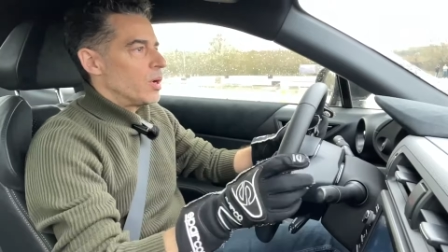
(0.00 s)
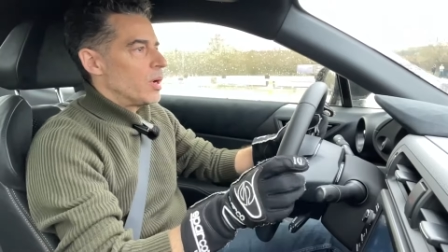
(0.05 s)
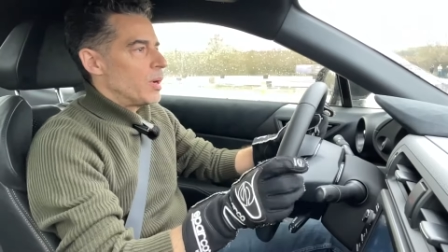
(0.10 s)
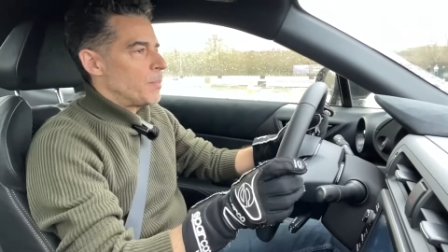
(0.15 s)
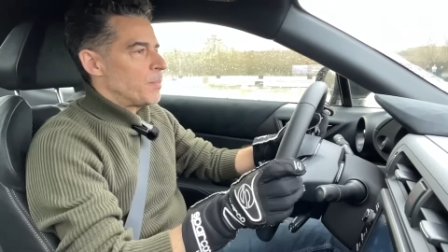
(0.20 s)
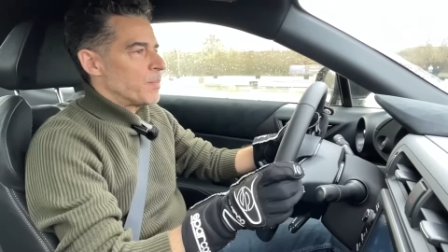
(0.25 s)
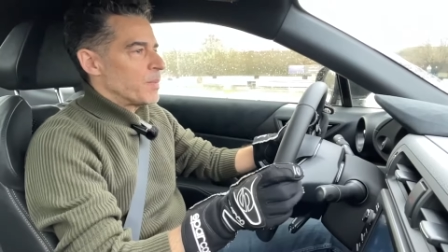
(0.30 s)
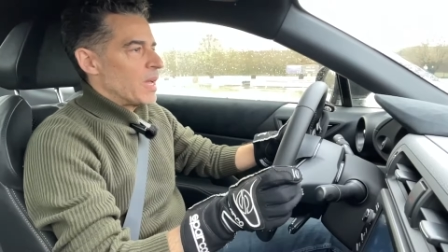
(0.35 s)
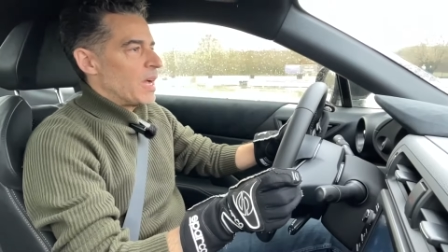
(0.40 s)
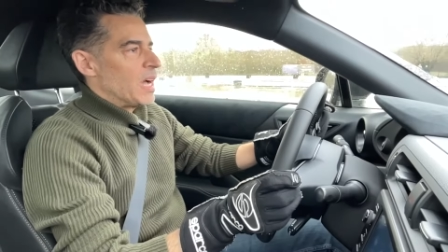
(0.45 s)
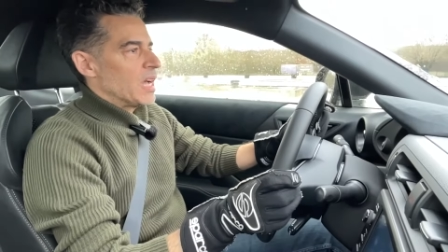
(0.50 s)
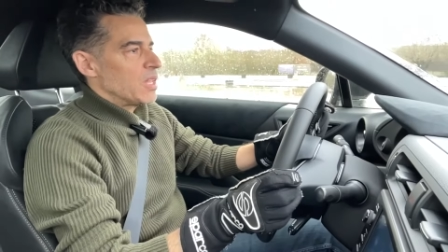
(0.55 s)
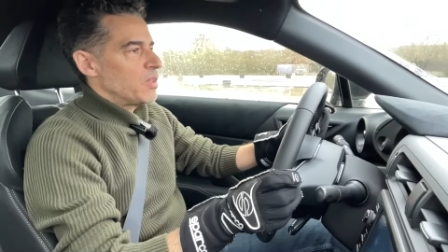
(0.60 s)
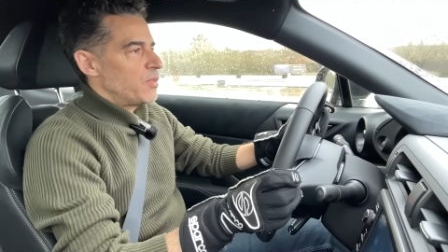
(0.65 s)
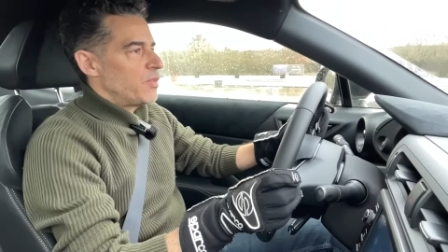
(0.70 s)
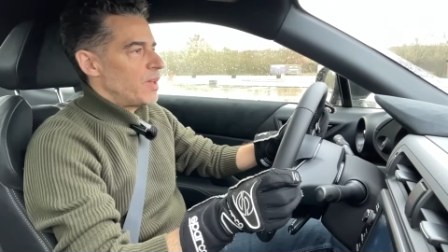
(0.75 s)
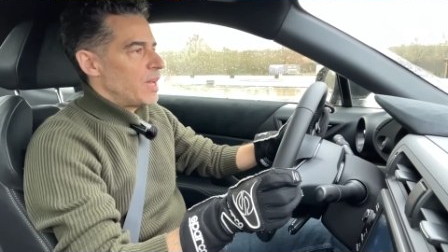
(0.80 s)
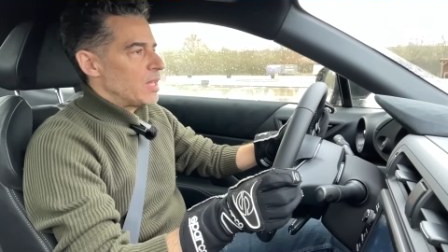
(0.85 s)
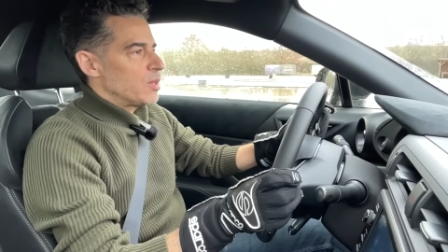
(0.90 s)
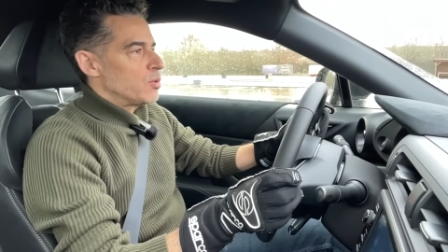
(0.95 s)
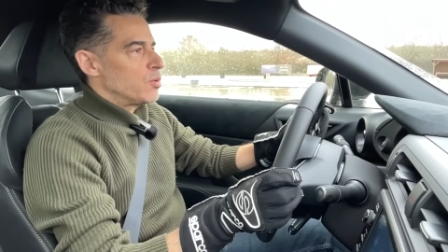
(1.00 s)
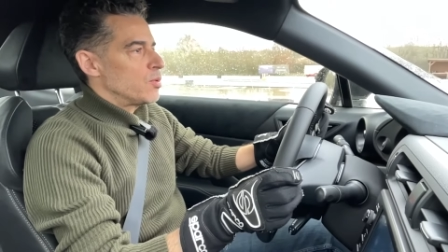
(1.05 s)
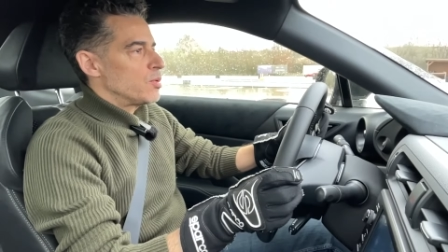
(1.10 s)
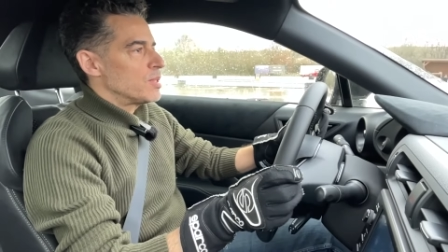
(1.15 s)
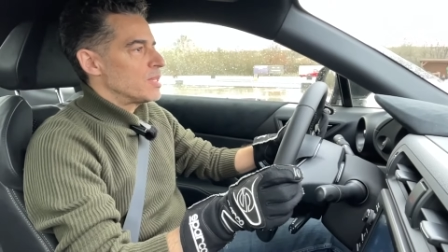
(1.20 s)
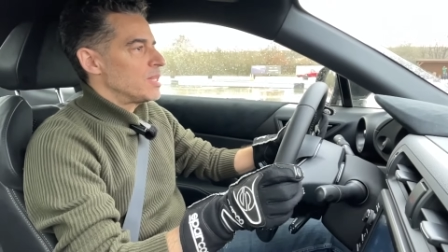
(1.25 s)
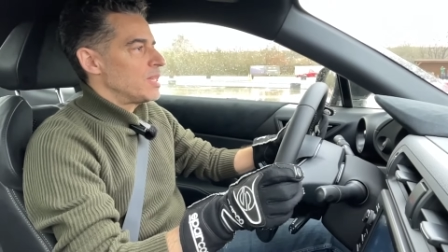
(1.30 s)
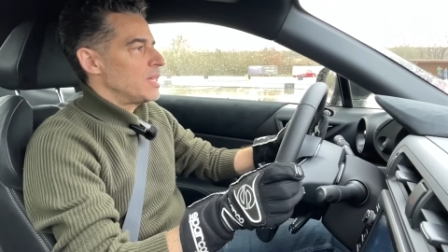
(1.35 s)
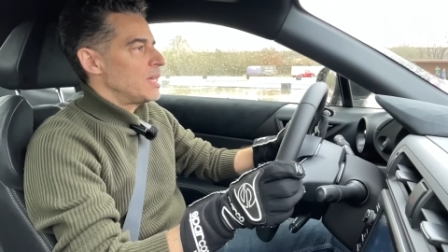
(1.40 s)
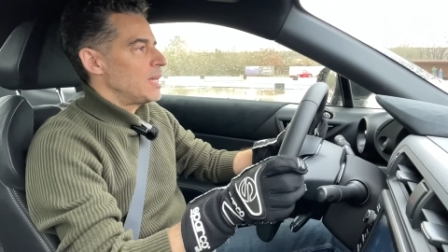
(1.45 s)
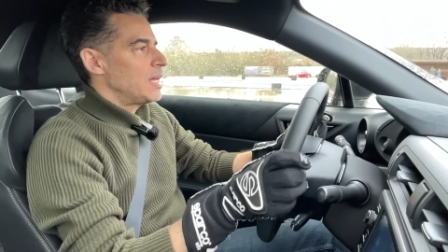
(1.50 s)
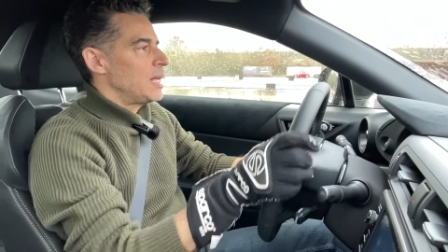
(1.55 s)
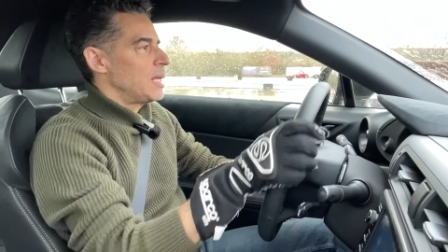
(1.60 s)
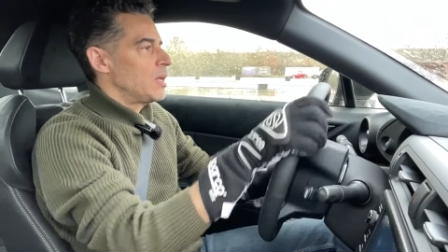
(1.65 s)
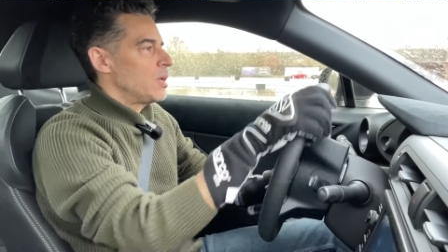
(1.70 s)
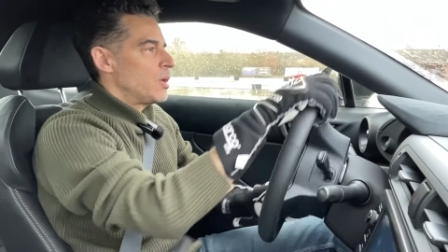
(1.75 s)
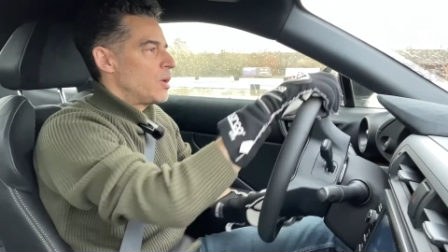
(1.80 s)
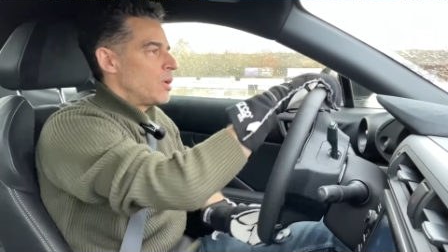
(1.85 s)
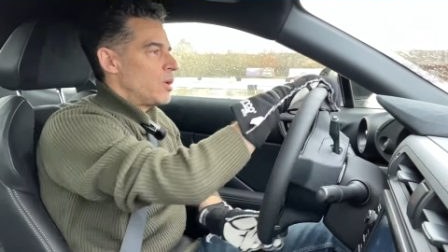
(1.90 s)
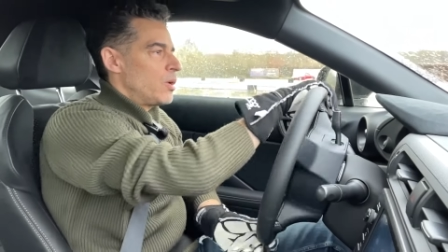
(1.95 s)
euh, arriver à doser
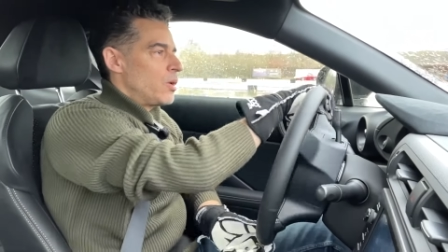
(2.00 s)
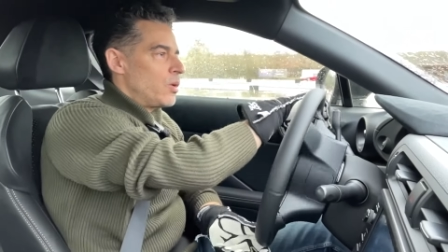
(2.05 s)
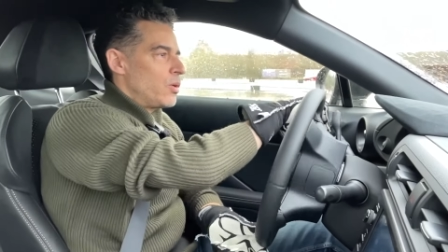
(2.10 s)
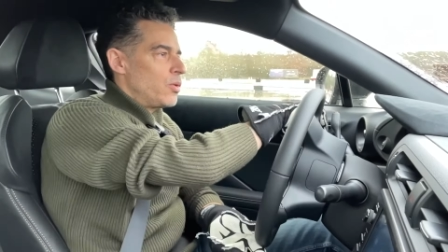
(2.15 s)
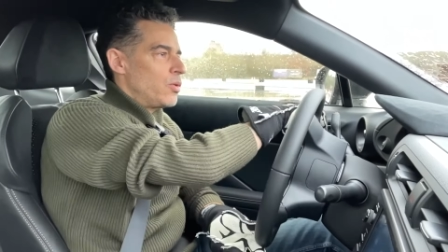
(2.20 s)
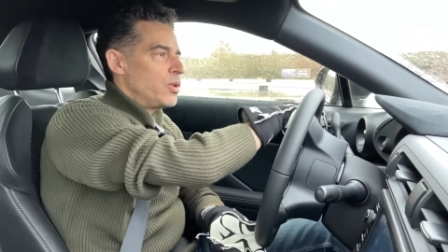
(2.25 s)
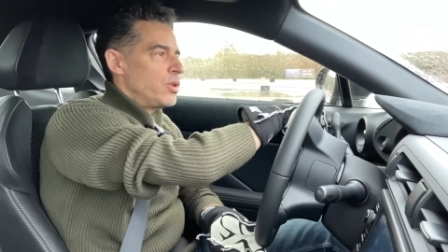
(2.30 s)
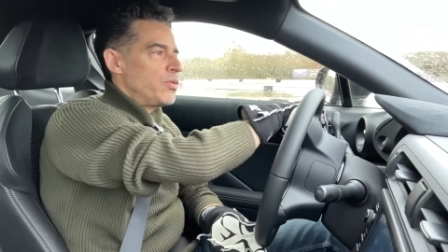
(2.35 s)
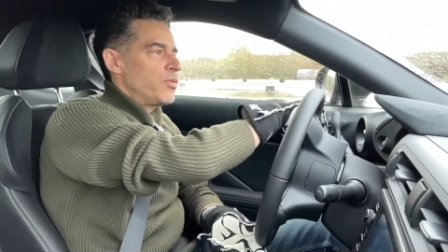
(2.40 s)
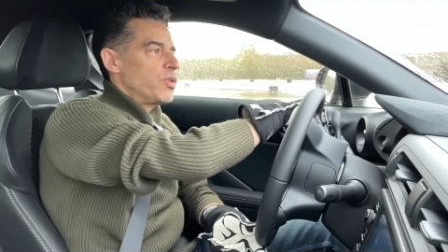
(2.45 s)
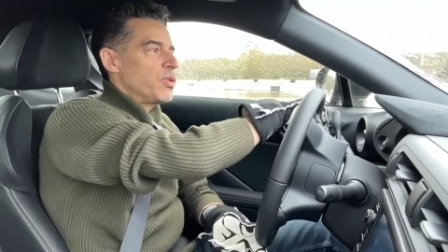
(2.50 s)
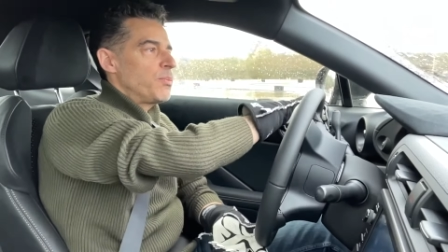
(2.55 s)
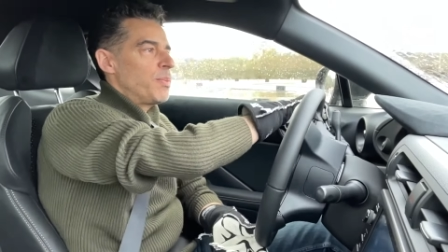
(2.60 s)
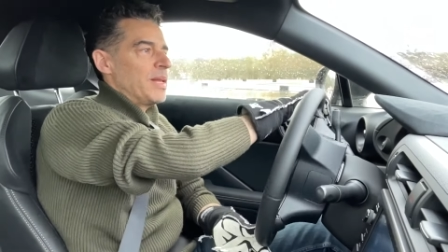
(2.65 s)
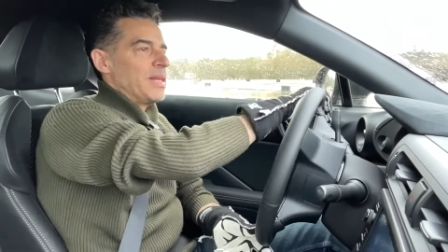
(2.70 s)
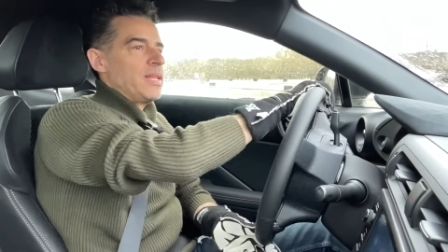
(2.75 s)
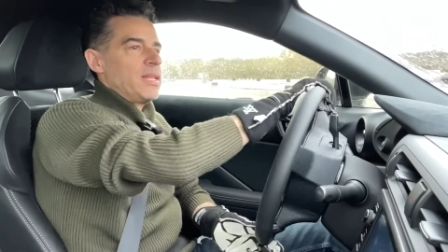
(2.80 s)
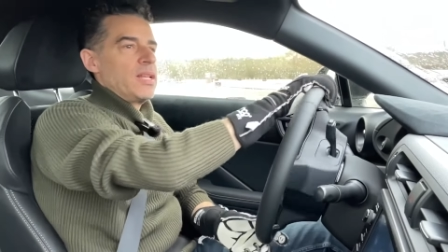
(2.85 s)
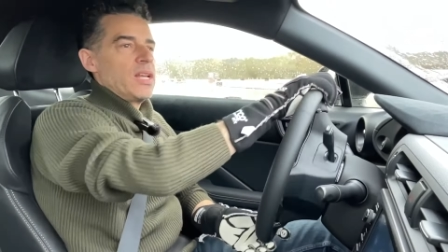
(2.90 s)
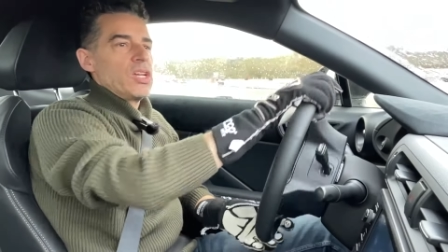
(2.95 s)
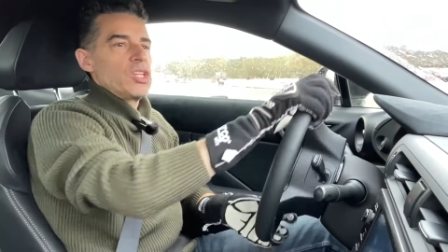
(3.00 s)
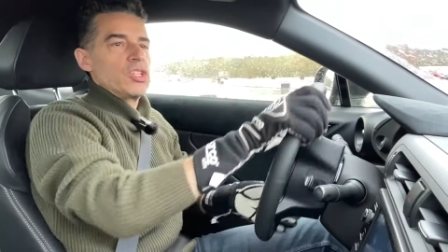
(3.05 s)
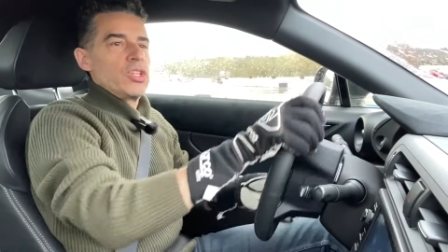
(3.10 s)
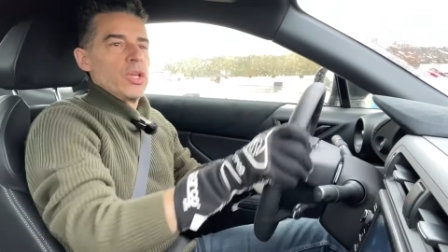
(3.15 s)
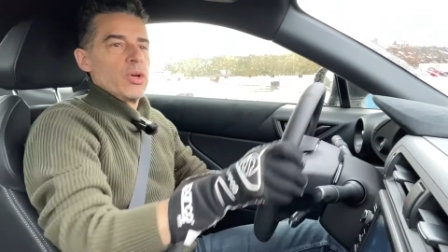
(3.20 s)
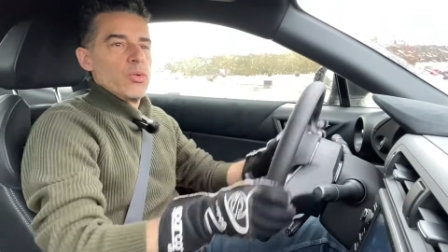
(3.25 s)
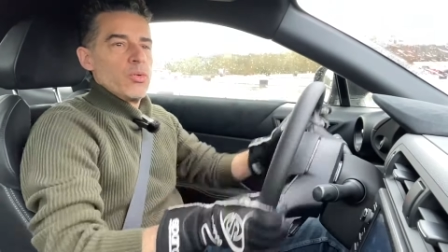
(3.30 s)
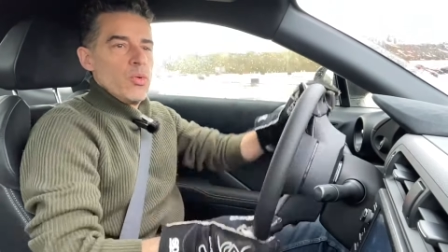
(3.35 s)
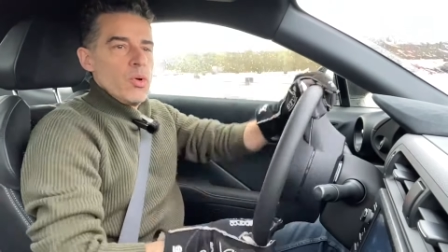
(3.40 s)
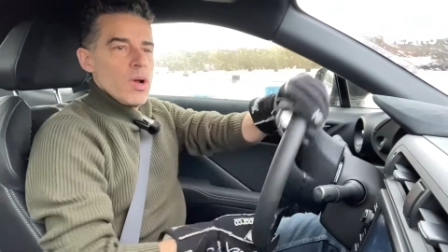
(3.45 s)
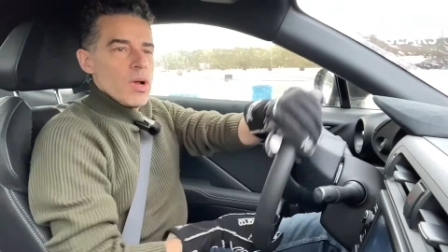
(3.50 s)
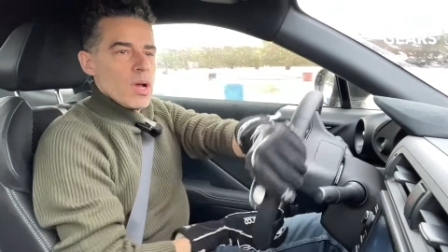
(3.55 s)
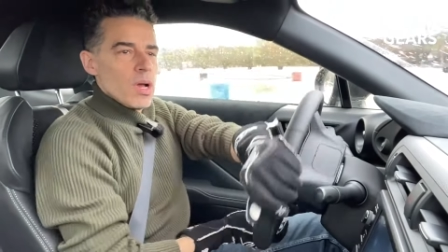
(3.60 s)
le niveau de patinage des roues.